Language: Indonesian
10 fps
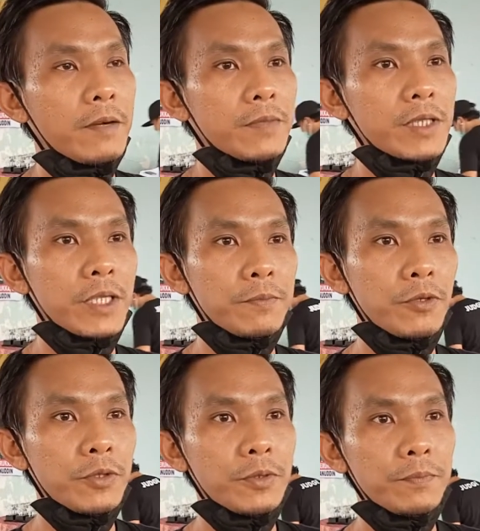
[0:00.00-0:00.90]

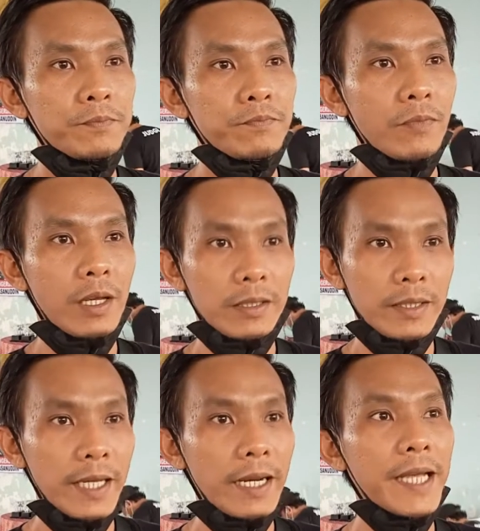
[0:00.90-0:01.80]
meskipun
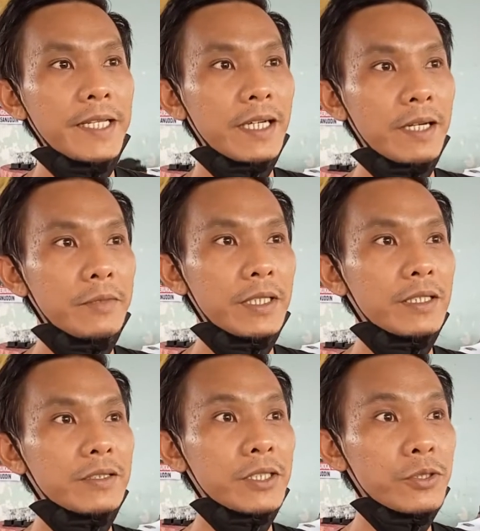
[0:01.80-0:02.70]
tag lainnya
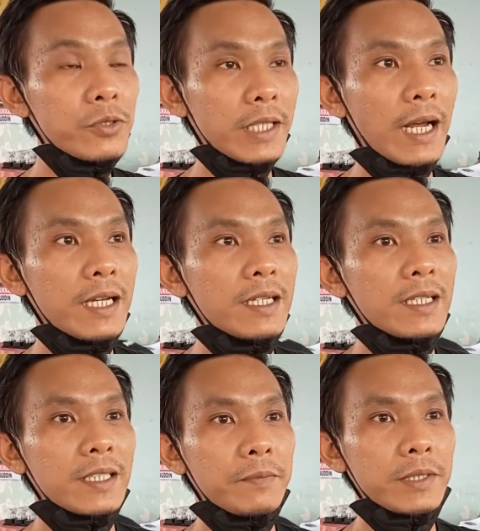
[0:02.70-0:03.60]
kami sesultra
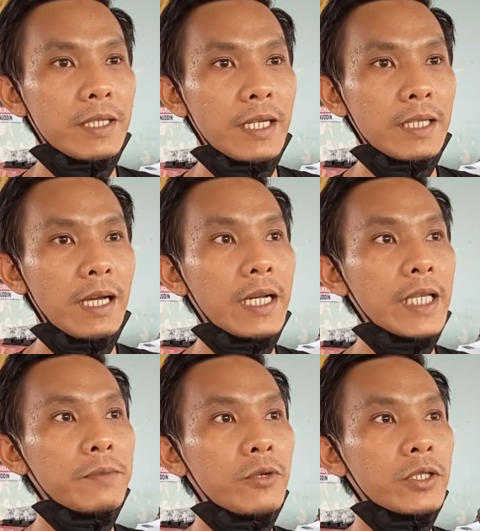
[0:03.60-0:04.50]
tapi ternyata
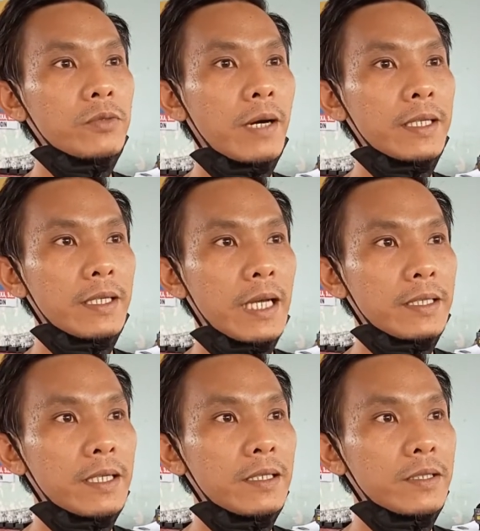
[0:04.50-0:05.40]
animo itu banyak
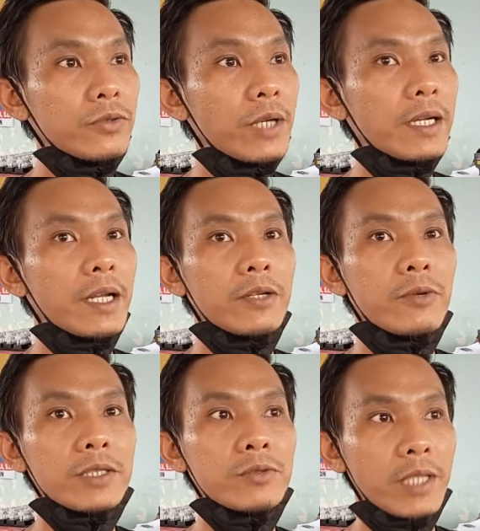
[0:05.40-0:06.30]
datang juga dari
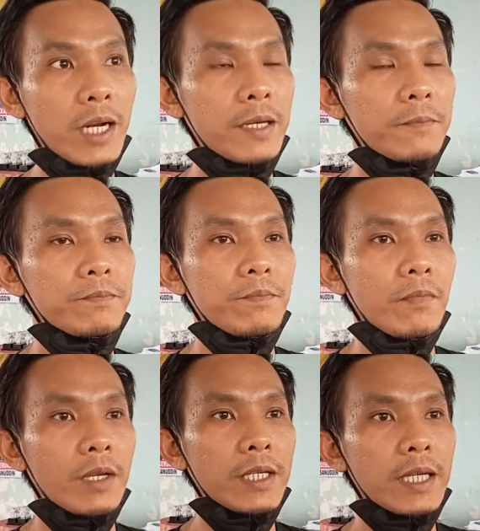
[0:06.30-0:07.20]
luar sultra
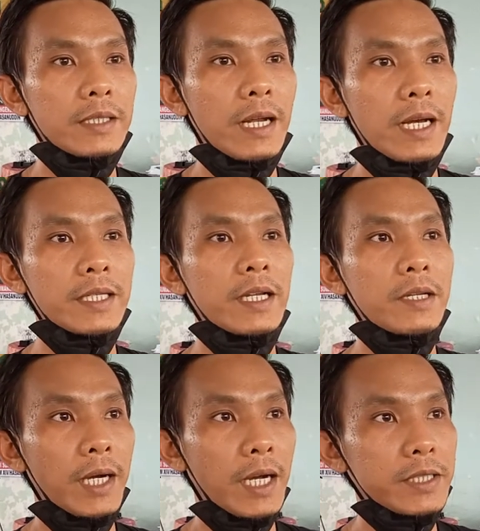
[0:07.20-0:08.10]
di antaranya
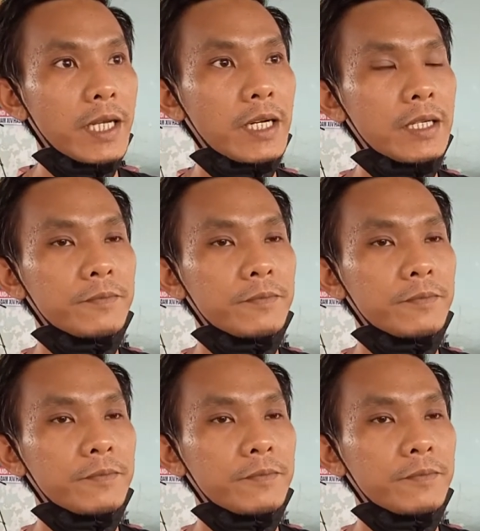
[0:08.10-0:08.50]
dari Makassar